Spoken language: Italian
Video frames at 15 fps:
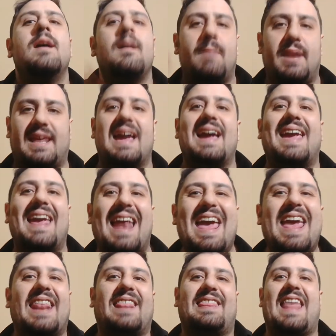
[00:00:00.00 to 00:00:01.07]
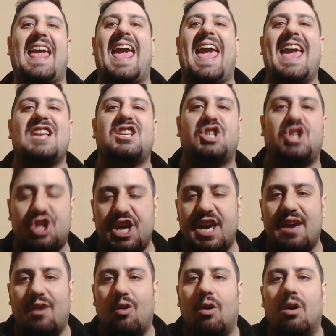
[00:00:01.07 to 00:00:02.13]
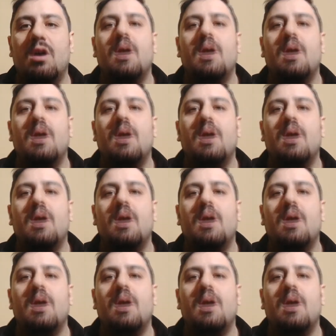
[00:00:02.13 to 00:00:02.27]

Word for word: perché anche Laerte è cieco.